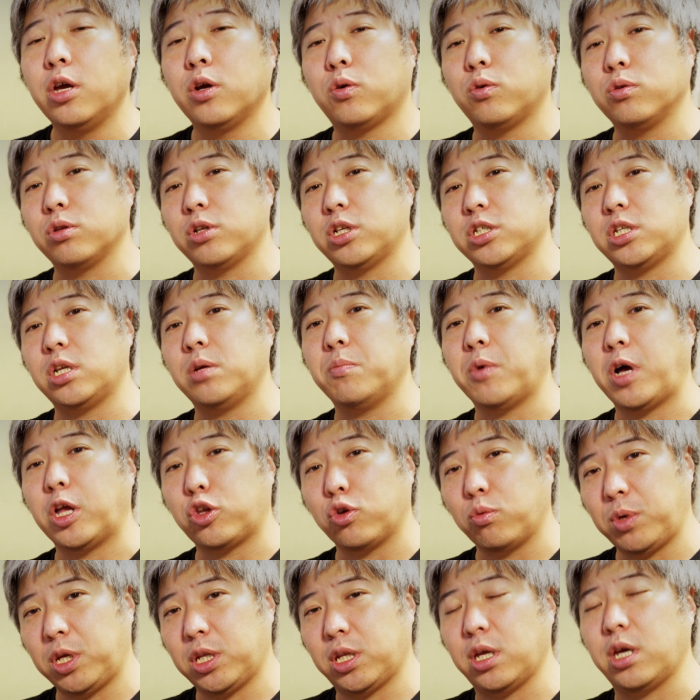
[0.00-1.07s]
今度ですね、ま
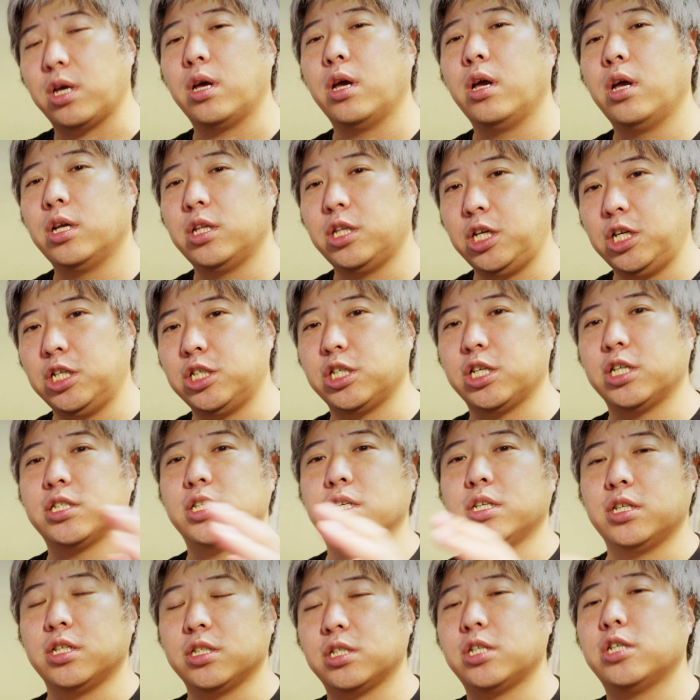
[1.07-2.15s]
とめて ディージェーアイ
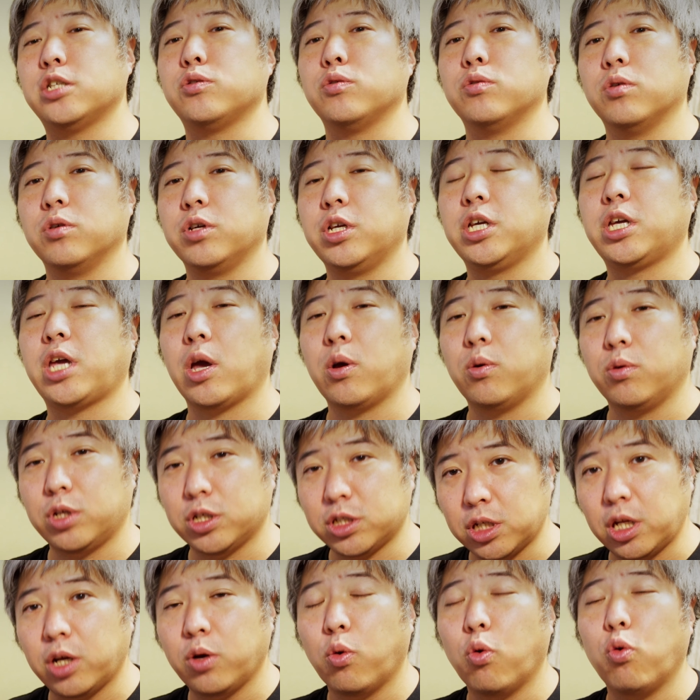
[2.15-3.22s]
さんにですね、その意見をで
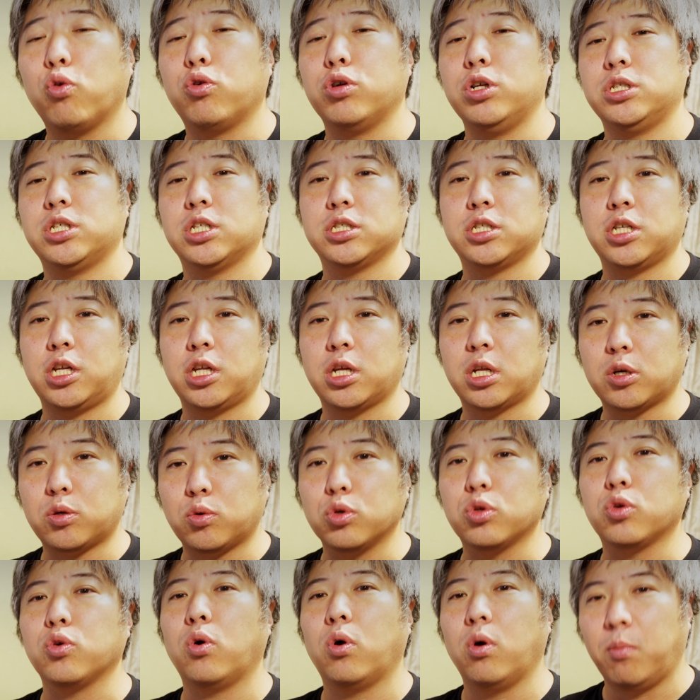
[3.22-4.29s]
すね、お送りさせていただ
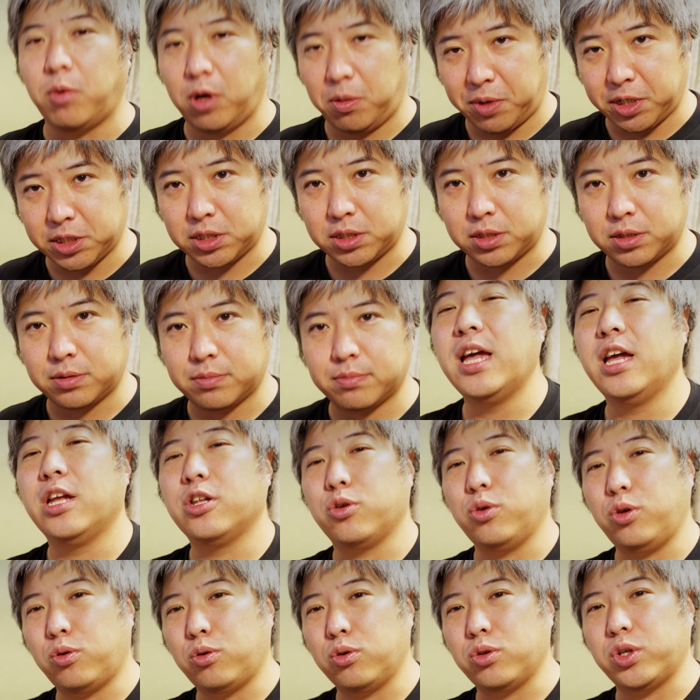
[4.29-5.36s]
こうと思います。
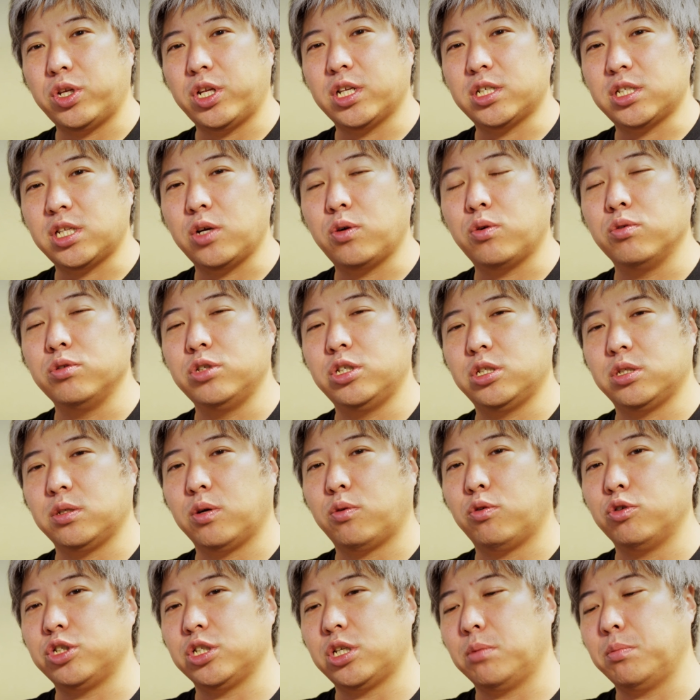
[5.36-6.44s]
ということでですね、本日は
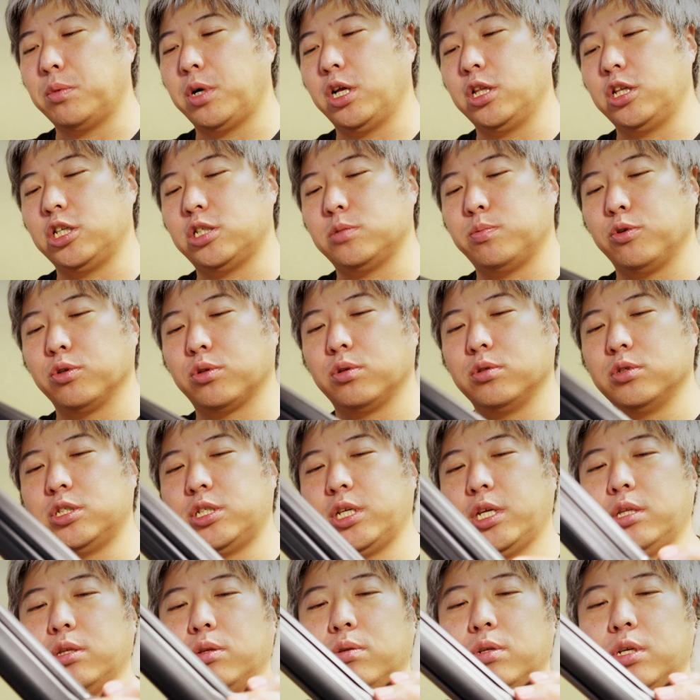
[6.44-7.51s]
こちら、マンティスポット
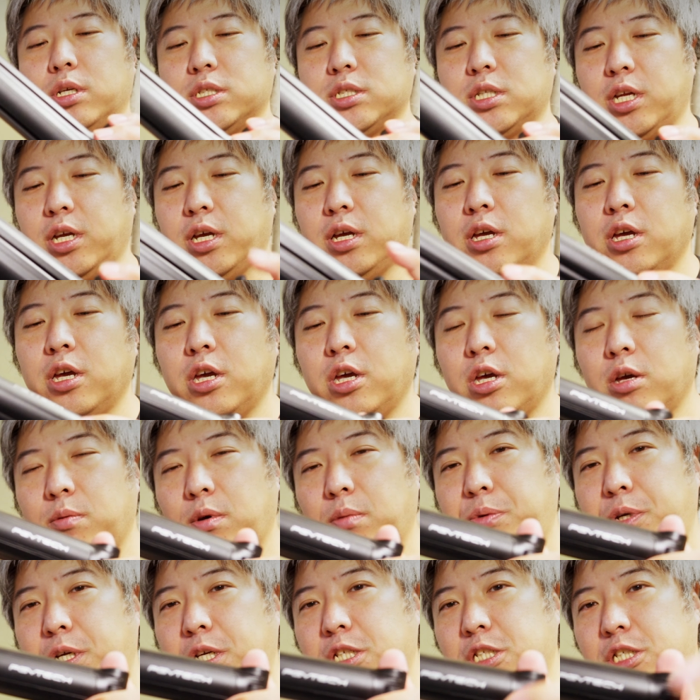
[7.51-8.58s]
ゼット ですね、
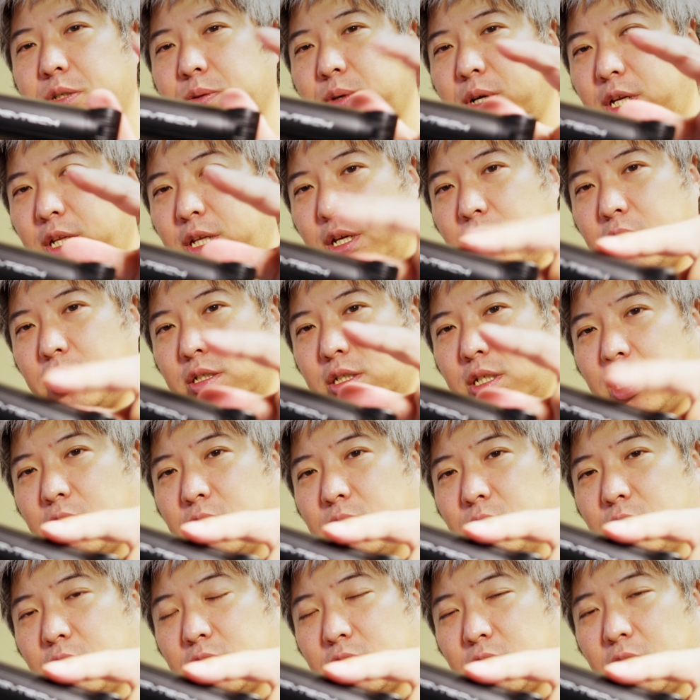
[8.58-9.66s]
まあ、ピージーワイ Tech さん
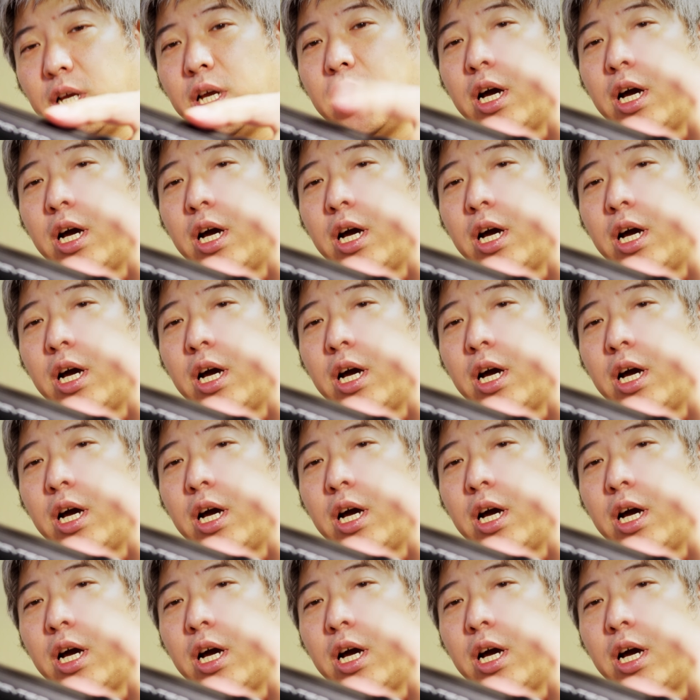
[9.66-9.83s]
のですね、